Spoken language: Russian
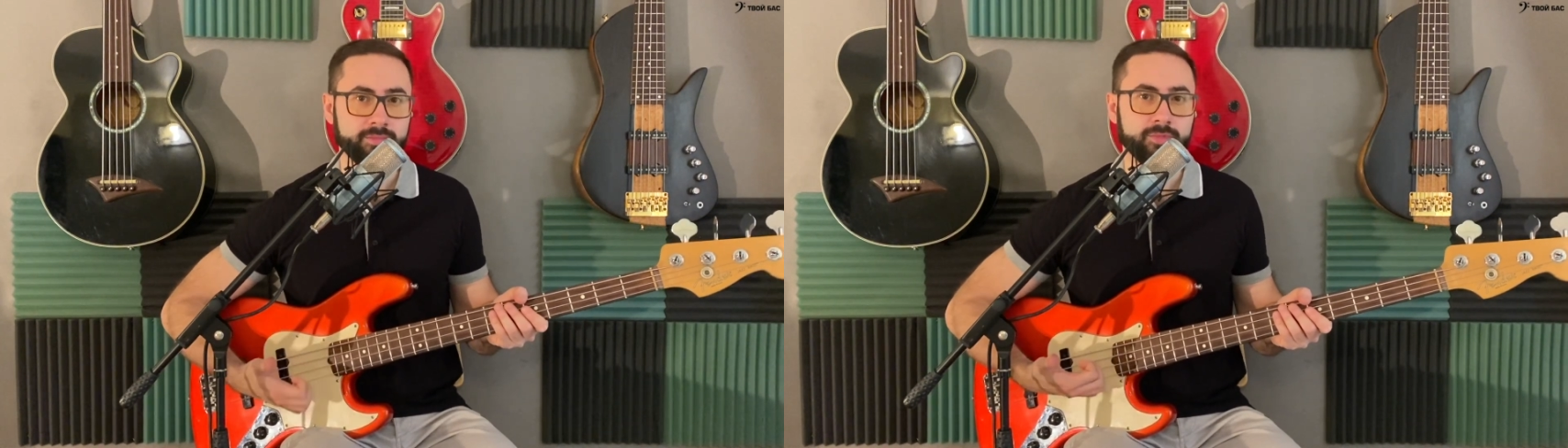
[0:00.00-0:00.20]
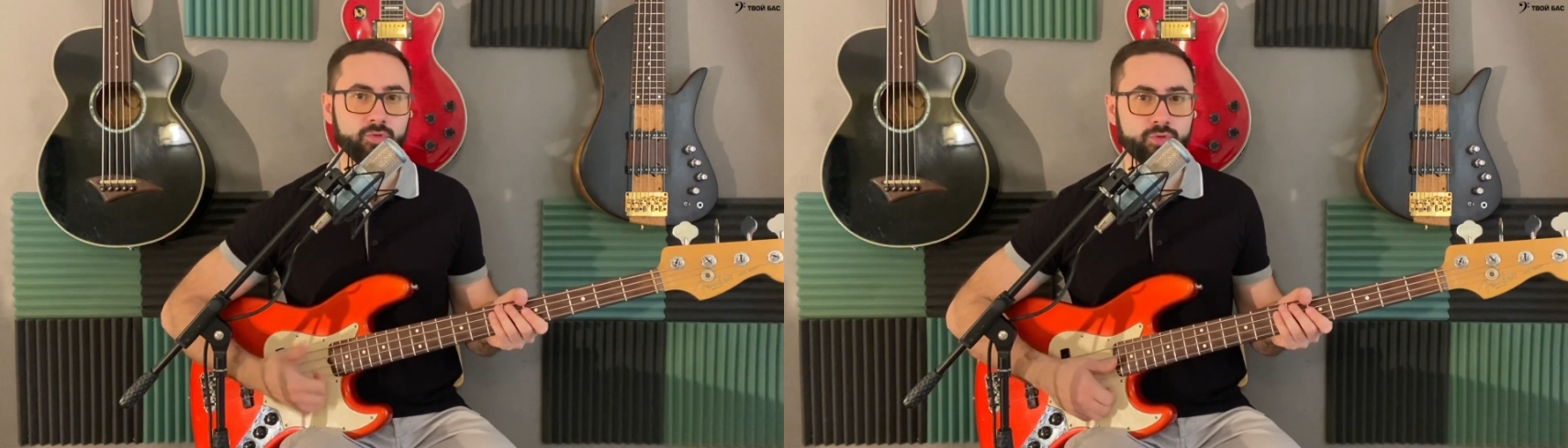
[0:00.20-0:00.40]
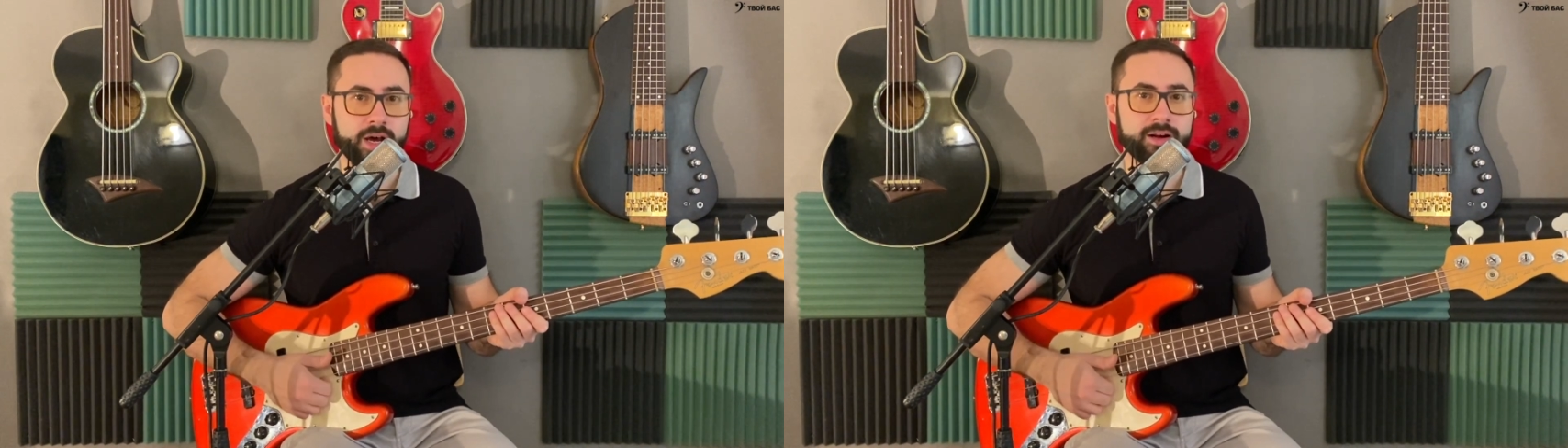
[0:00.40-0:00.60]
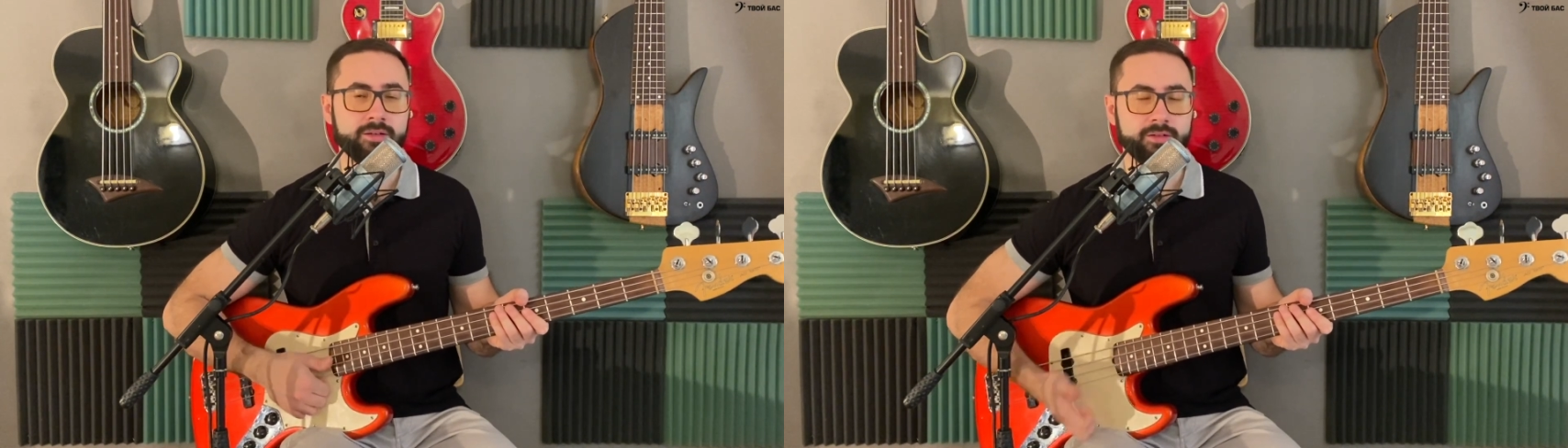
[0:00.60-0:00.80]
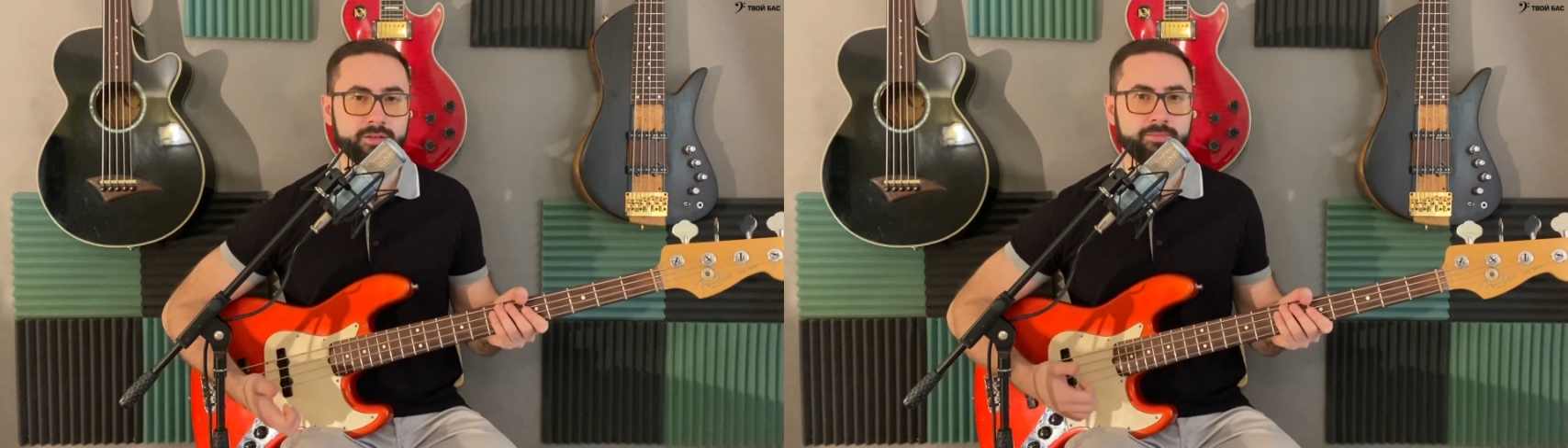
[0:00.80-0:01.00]
удар,
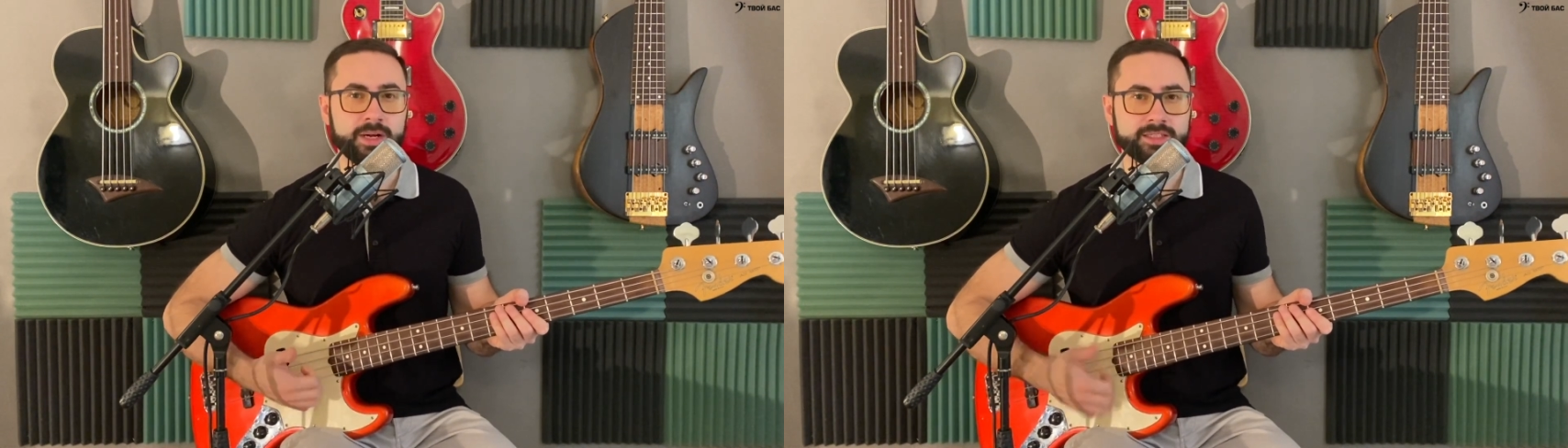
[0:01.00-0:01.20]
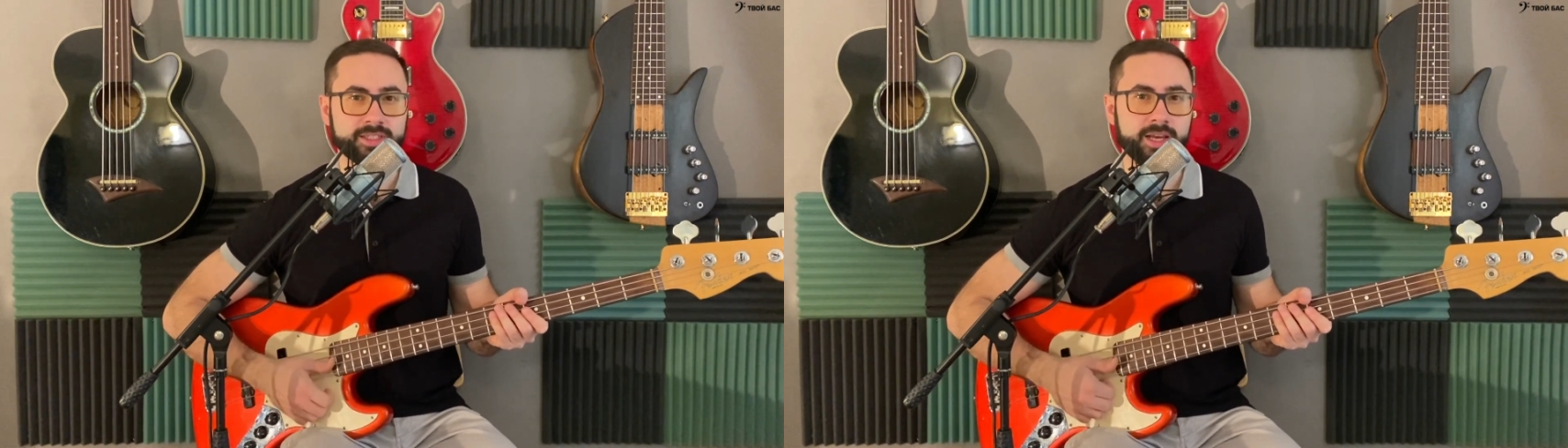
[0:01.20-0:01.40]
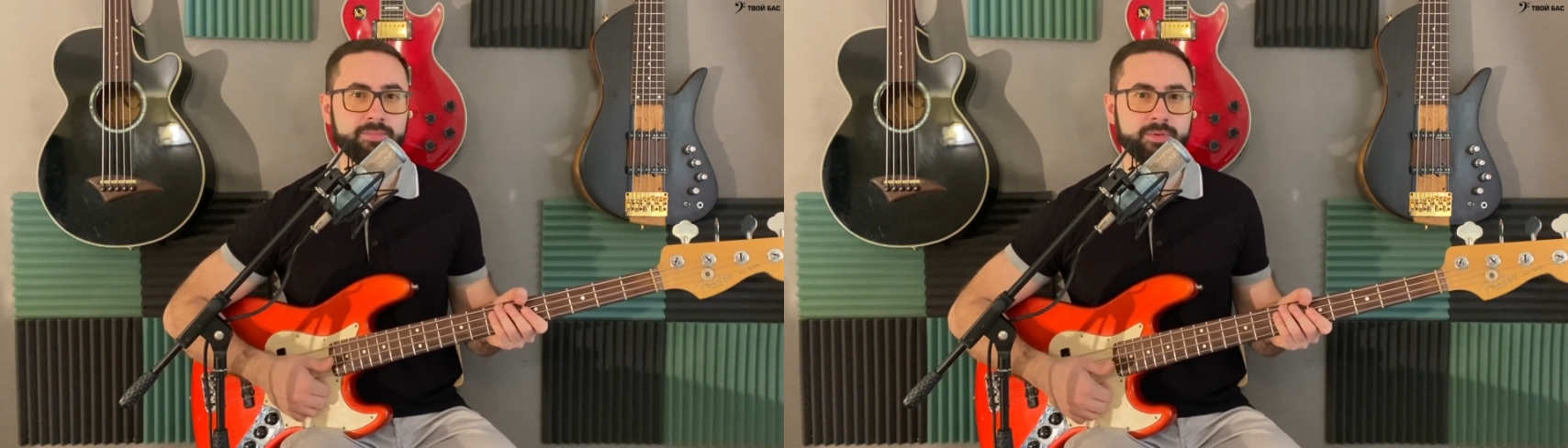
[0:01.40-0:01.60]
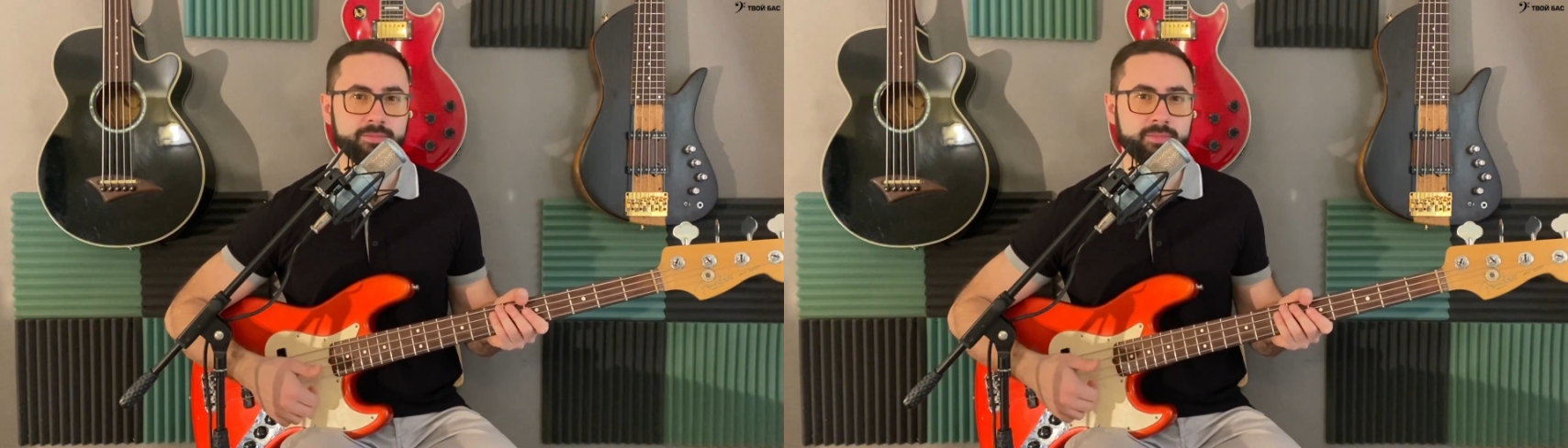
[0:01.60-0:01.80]
подцеп,